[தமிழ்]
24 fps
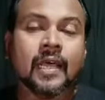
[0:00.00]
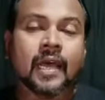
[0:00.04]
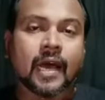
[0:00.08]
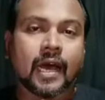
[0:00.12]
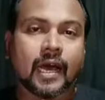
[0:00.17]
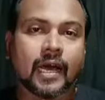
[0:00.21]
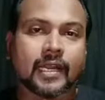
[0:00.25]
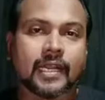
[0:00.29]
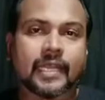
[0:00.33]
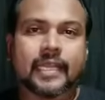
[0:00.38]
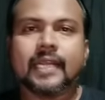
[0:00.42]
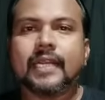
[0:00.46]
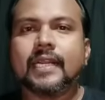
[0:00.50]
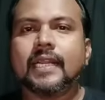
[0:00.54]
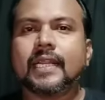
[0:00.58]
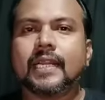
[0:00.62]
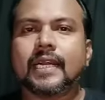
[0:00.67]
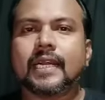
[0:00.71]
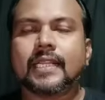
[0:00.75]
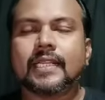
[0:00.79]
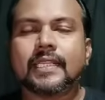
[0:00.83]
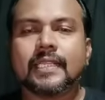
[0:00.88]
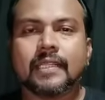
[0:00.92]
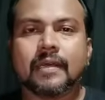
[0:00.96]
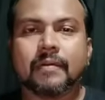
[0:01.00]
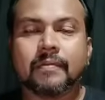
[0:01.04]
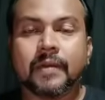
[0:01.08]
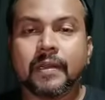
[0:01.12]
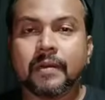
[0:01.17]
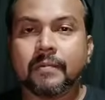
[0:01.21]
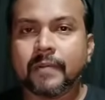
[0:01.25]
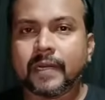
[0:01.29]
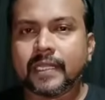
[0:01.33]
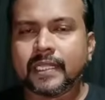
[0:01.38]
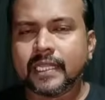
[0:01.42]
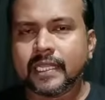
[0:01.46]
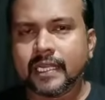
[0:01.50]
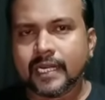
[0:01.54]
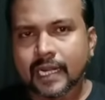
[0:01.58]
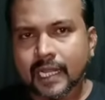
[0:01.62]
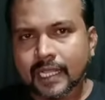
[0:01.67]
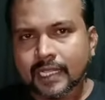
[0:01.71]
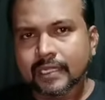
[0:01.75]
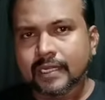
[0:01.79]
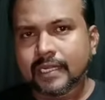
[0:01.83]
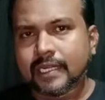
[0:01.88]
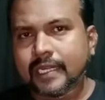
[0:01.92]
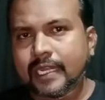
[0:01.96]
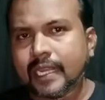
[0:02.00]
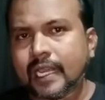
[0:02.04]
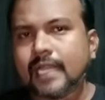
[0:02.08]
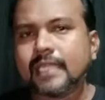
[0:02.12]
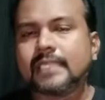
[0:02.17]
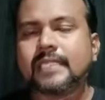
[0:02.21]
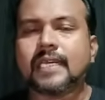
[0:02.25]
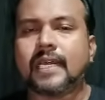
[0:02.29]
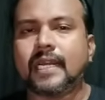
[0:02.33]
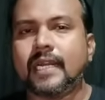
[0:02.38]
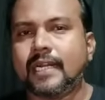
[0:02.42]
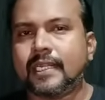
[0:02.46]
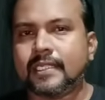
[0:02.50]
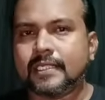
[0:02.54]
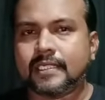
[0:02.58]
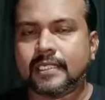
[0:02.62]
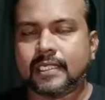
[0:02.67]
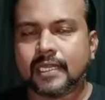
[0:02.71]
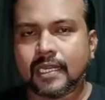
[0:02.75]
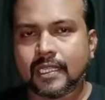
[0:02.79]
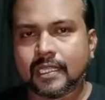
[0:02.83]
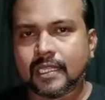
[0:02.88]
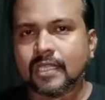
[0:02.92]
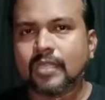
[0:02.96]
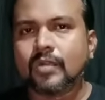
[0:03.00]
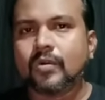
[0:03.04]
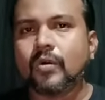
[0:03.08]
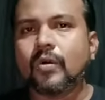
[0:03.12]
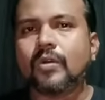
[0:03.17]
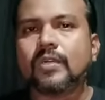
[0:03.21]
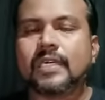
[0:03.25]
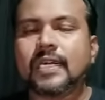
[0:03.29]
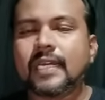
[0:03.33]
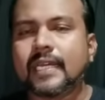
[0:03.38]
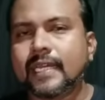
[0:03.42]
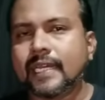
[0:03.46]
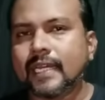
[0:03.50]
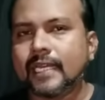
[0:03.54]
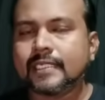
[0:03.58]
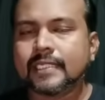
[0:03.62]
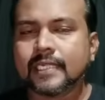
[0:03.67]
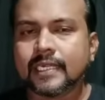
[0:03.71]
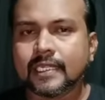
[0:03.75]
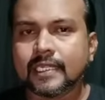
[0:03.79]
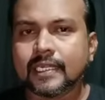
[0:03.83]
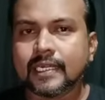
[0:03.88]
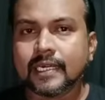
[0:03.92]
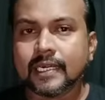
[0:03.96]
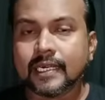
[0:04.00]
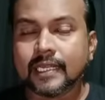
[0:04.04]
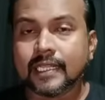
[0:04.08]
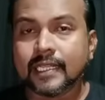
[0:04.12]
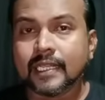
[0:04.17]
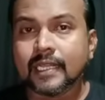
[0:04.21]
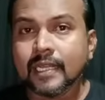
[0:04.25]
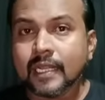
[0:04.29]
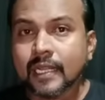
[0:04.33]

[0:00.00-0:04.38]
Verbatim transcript: ஆனா என்ன நடந்தது அப்படின்னு பாத்தீங்கன்னா அந்த கேஸ் ஆயிடுச்சு ஆயிடுச்சு அதாவது கோர்ட்ல கேஸ் இருந்துட்டு இருக்குது